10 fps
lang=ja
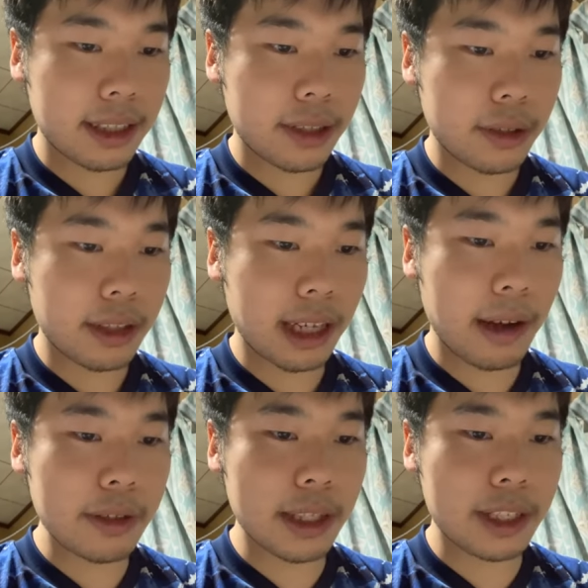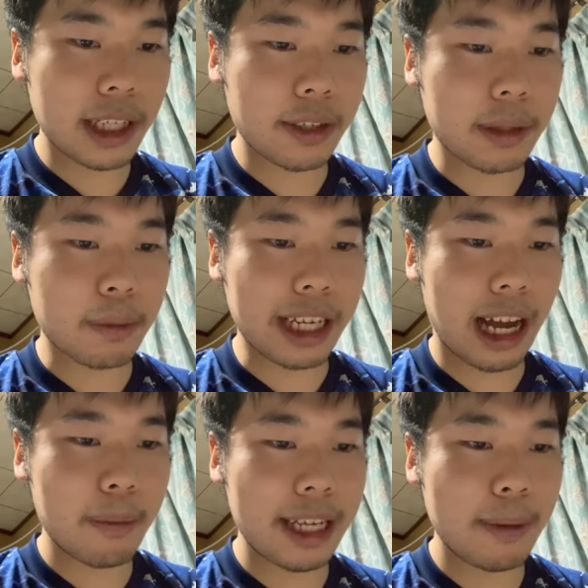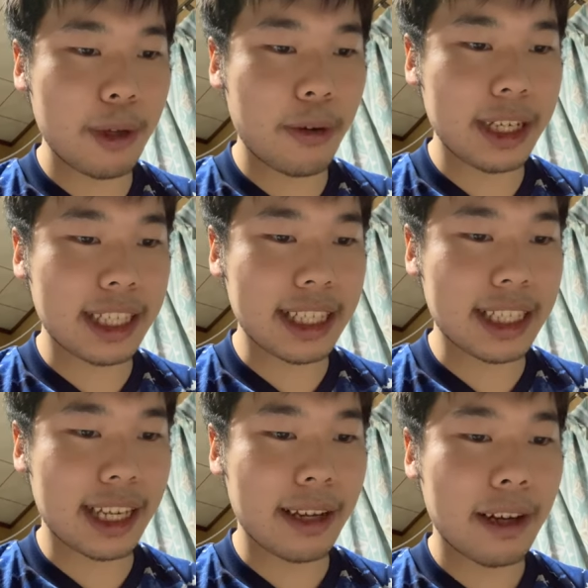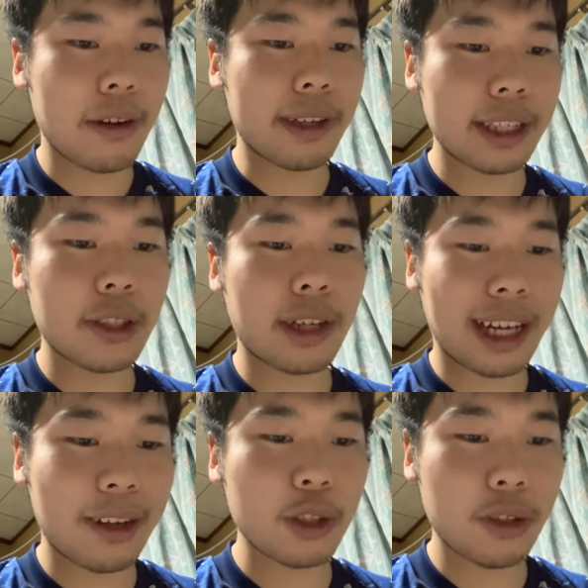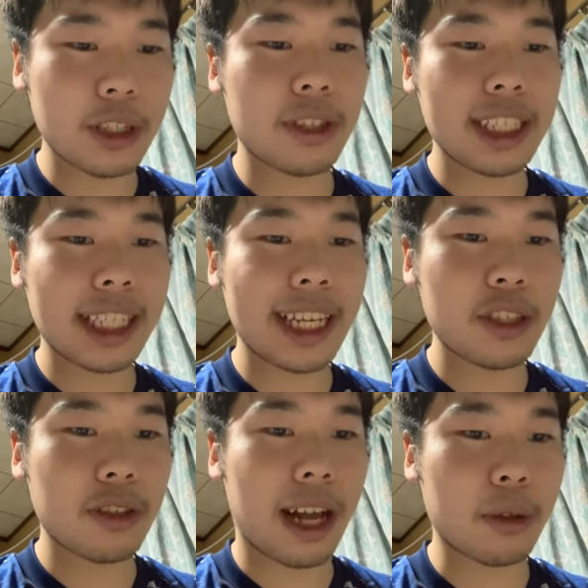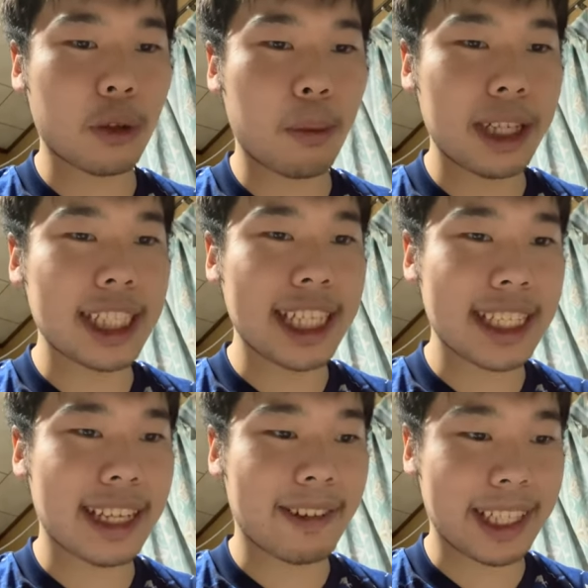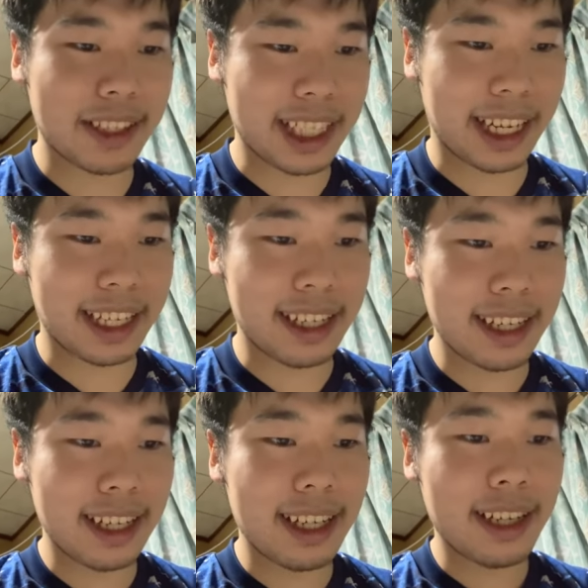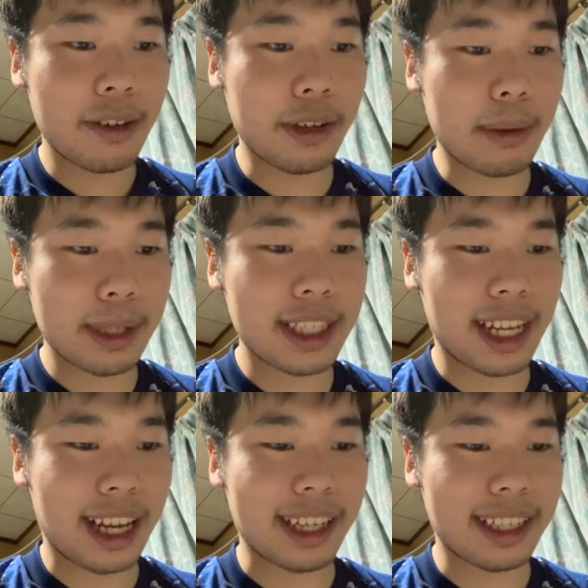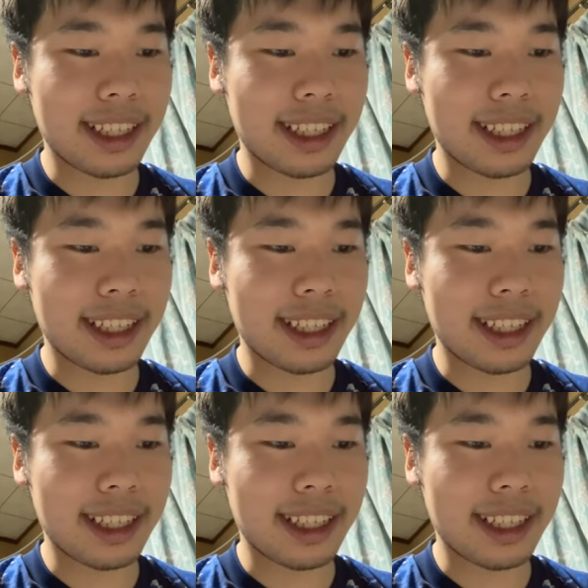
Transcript: 豊川温泉の近くにリハビリ病院ですね。私の介護職員、初任者研修のあの友達です。私、はい。おりました。はい。